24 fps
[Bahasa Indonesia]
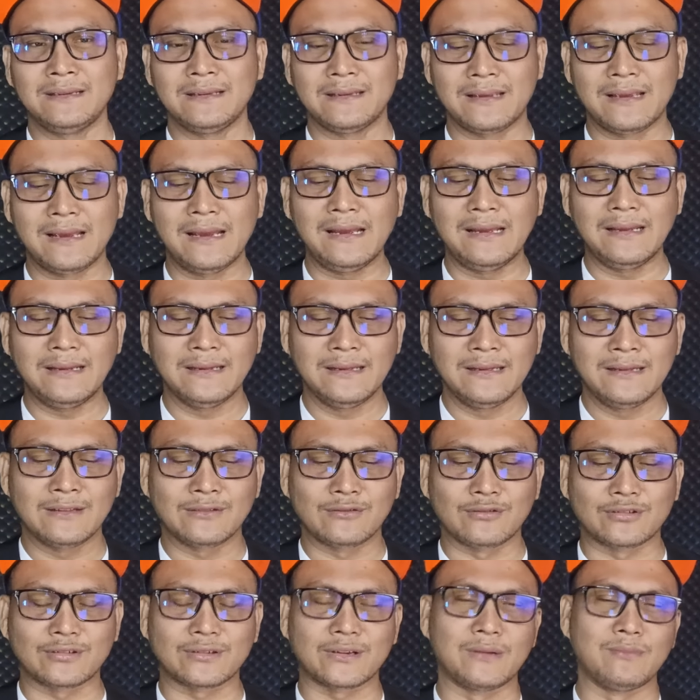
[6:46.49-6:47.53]
ya,
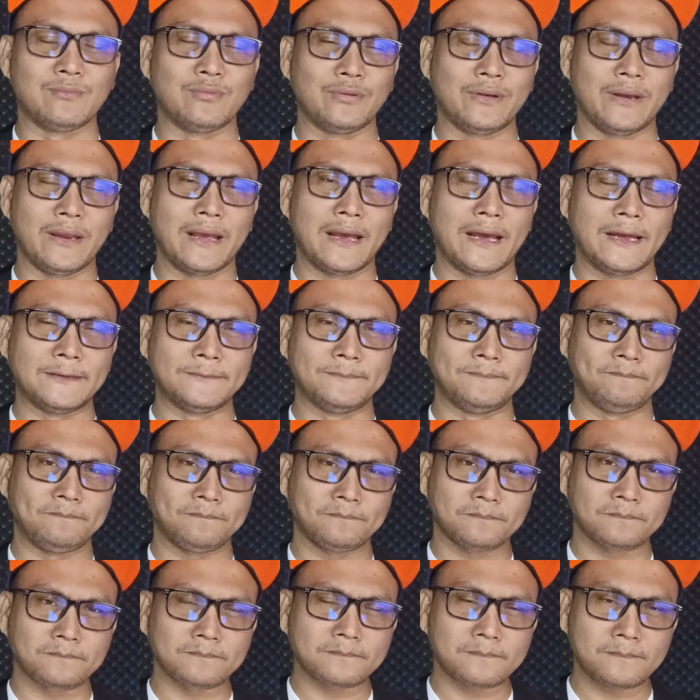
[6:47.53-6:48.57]
terus kemudian
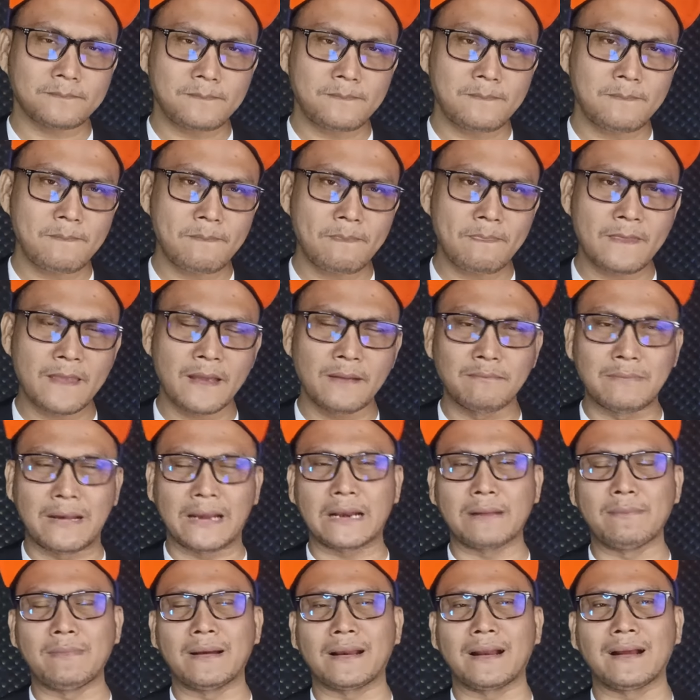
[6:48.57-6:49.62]

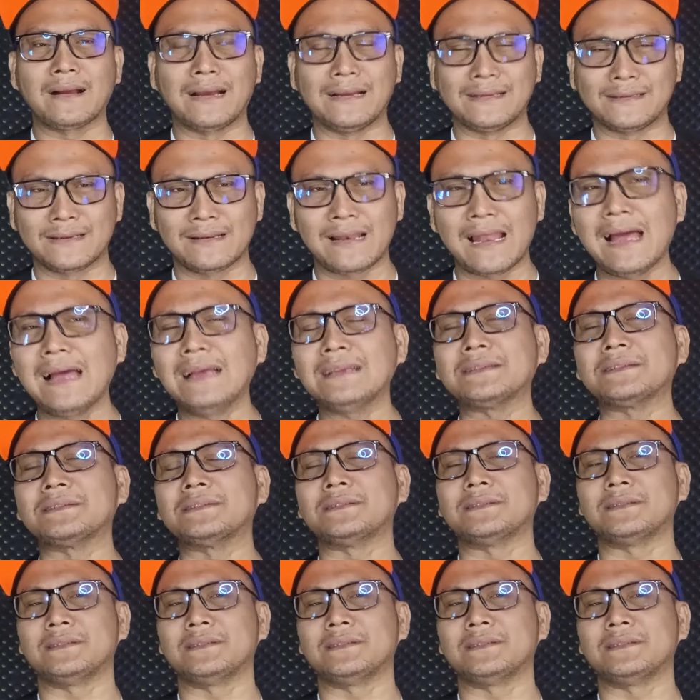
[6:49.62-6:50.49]
marah-marah nggak -marah jelas,